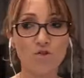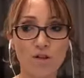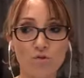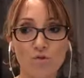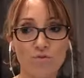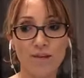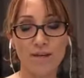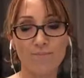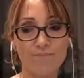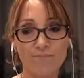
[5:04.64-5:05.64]
cioè
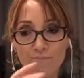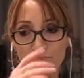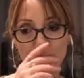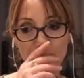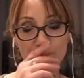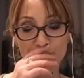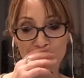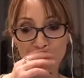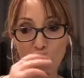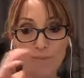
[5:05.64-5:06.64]
dove mh,
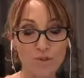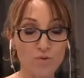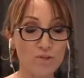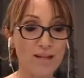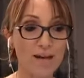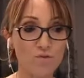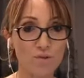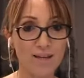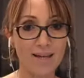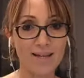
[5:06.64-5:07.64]
do per scontato
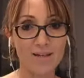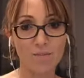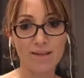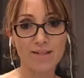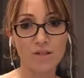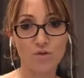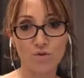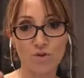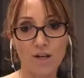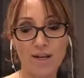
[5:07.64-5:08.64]
che il
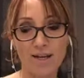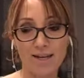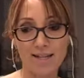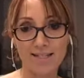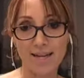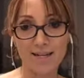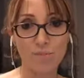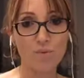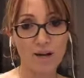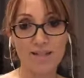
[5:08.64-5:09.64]
medico che sta in
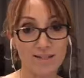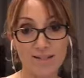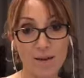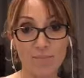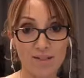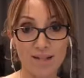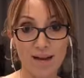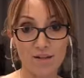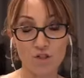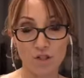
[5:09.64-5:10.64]
ambulanza sappia
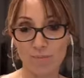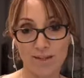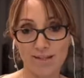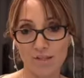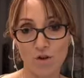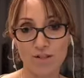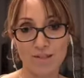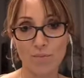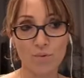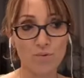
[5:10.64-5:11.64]
starci, perché sennò
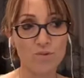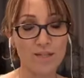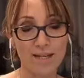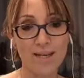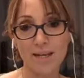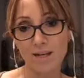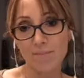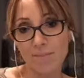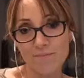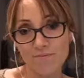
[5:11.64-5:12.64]
l'esempio non tiene, e
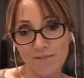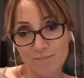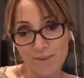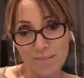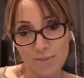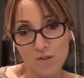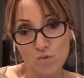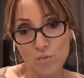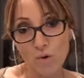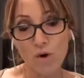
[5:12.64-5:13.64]
mi, fa, pre-
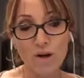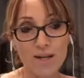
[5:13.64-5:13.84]
presumo